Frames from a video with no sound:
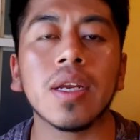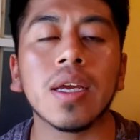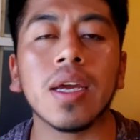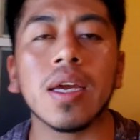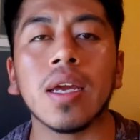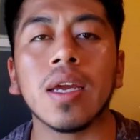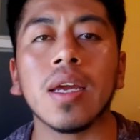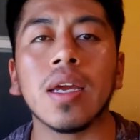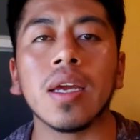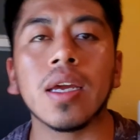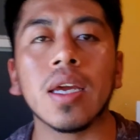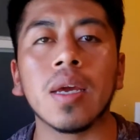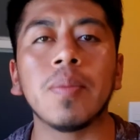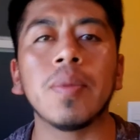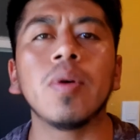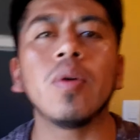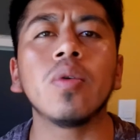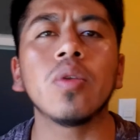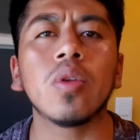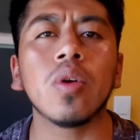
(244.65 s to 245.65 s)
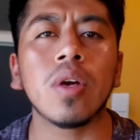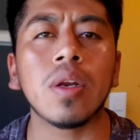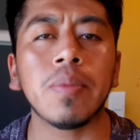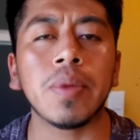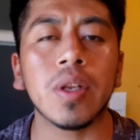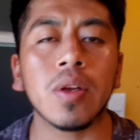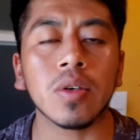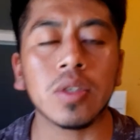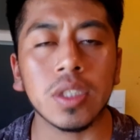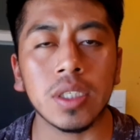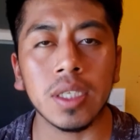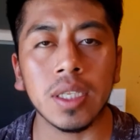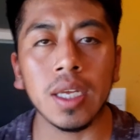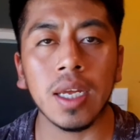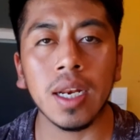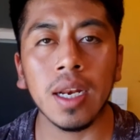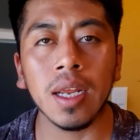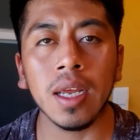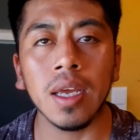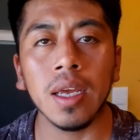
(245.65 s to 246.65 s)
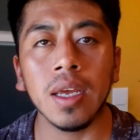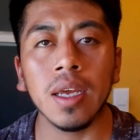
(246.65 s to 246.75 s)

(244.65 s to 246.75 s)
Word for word: que, me unto el minoxidil